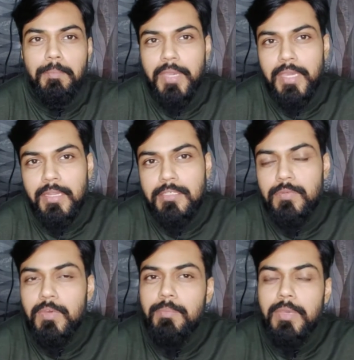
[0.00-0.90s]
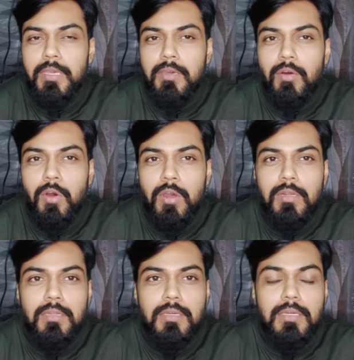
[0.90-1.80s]
मेरे जीवन पे और
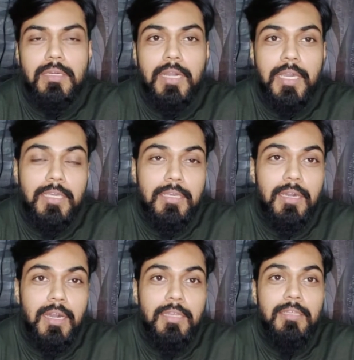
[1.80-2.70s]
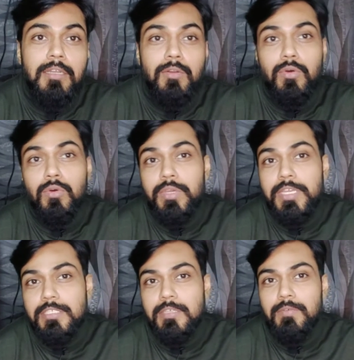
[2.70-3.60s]
कई अन्य लोगों
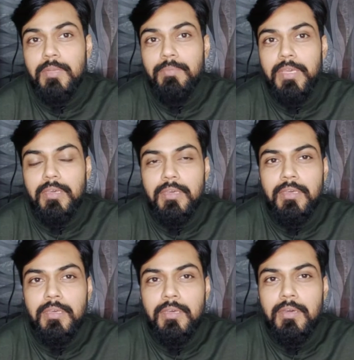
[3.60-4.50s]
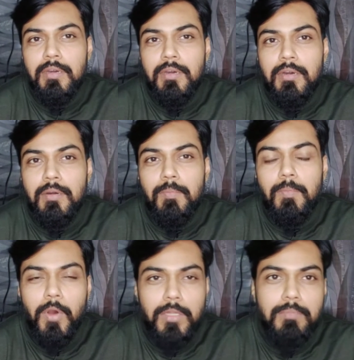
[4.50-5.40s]
के जीवन पे
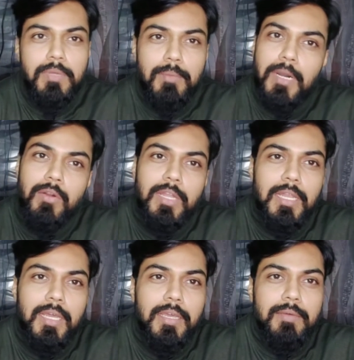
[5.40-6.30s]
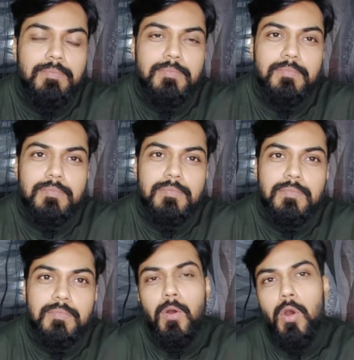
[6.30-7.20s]
बहुत प्रभाव डाला है
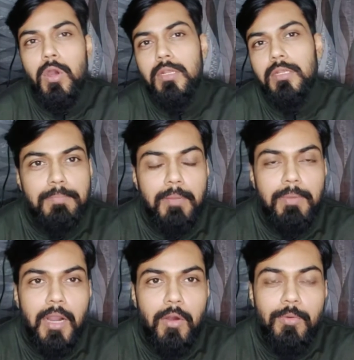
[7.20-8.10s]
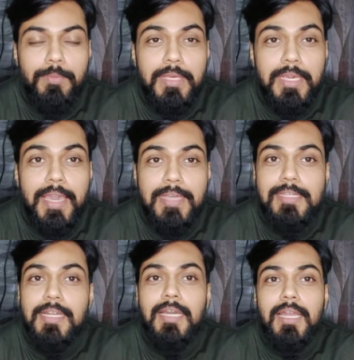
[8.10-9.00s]
और प्रभाव भी
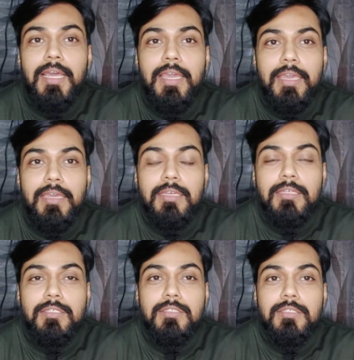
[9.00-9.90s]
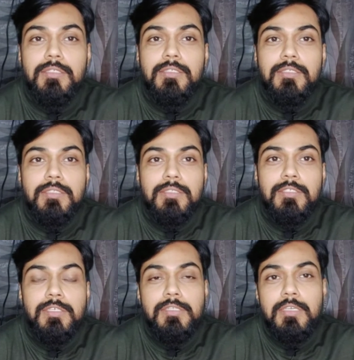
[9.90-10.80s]
ऐसा डाला है
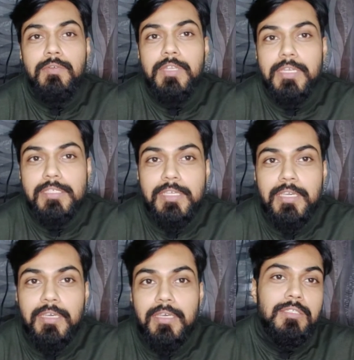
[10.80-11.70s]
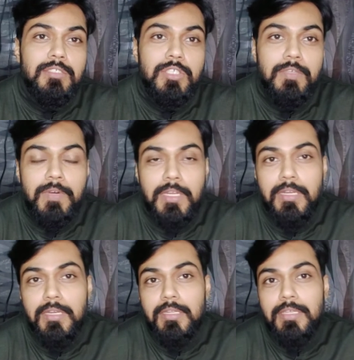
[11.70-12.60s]
जिसकी वजह से जीवन
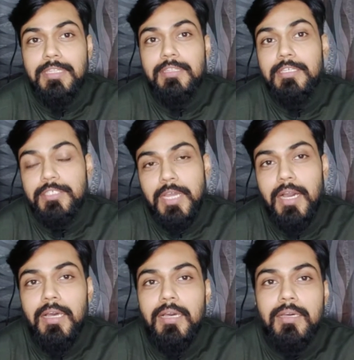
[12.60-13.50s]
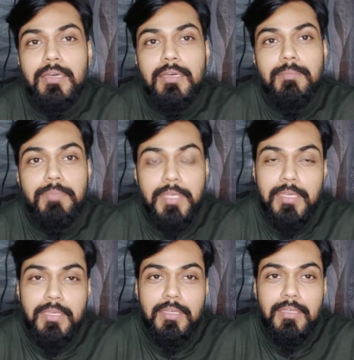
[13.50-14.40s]
की दिशा भी